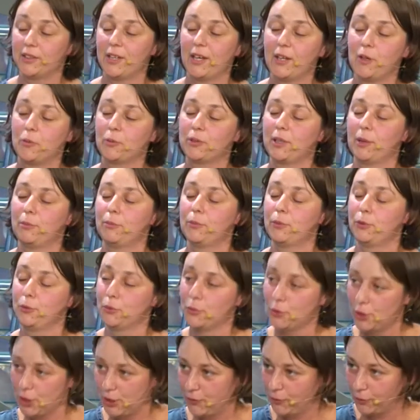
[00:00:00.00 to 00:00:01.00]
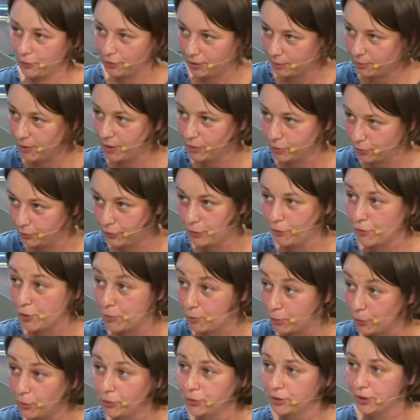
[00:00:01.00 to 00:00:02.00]
dają nam mnóstwo tematów do
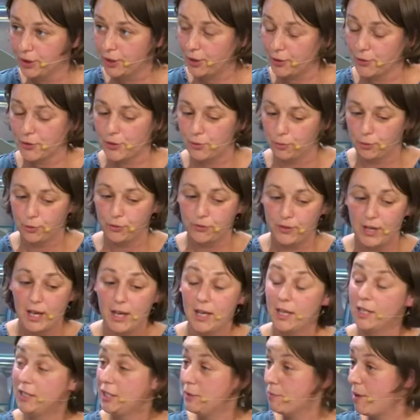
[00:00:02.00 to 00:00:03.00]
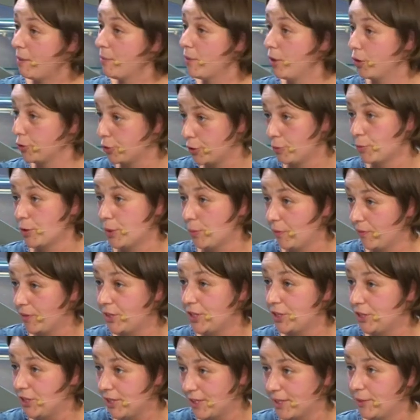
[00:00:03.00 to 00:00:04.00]
wspólnych rozmów i mamy o czym
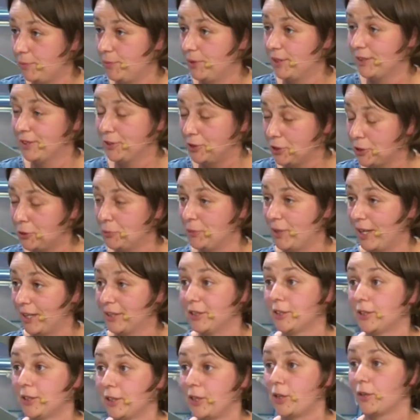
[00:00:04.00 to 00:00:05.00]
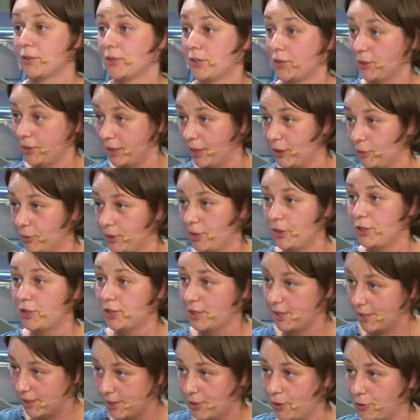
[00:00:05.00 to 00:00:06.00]
rozmawiać z dziećmi, z dziećmi a nie tylko co jadłeś,
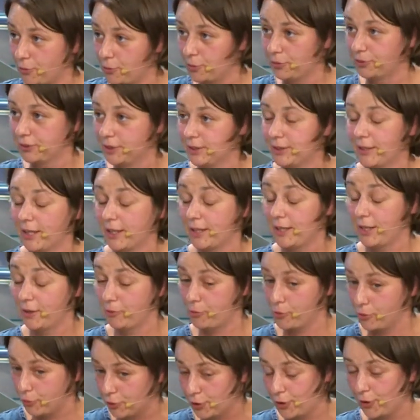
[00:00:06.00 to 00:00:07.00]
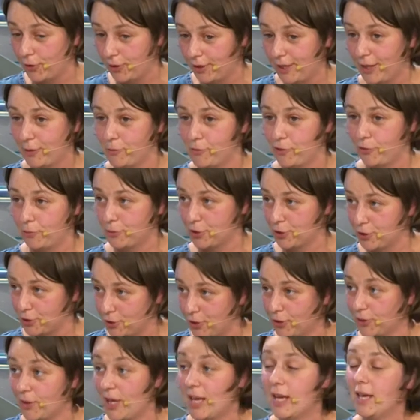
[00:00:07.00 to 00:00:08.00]
czy jesteś głodny, tak, jak było w szkole, jak same było w
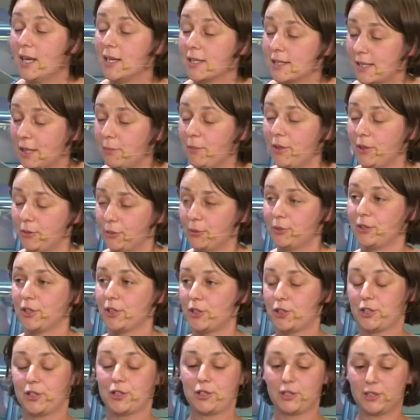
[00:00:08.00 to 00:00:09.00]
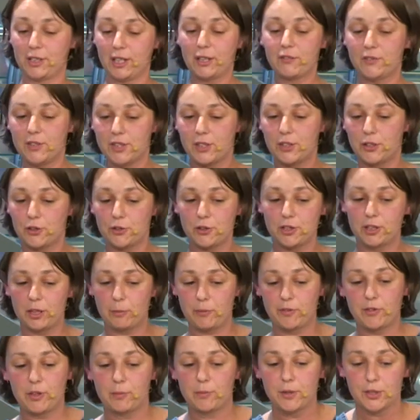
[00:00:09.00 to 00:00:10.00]
nudne rzeczy. Same nudne rzeczy, tak? tak? Więc książki
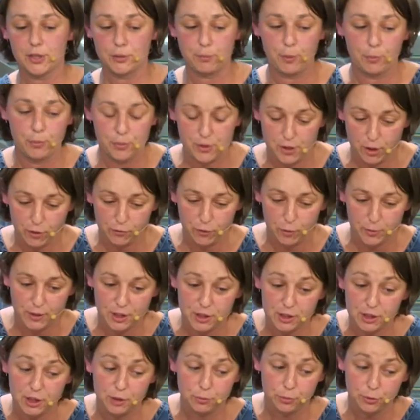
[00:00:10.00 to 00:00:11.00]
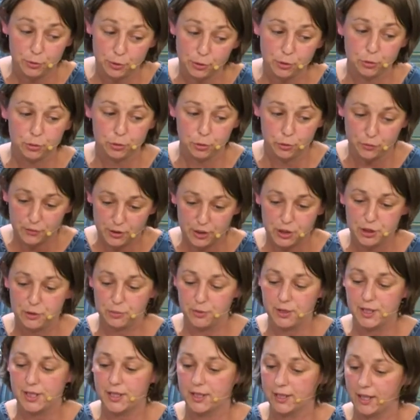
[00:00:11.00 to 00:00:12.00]
naprawdę bardzo pobudzają wyobraźnię i budują tą
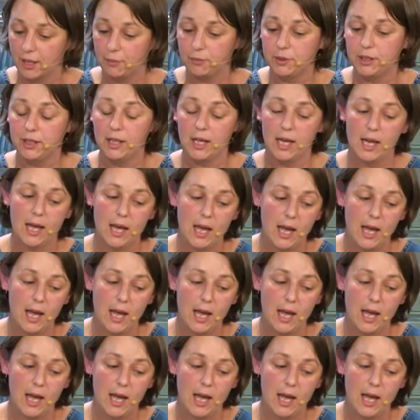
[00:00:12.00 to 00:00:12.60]
więź między nami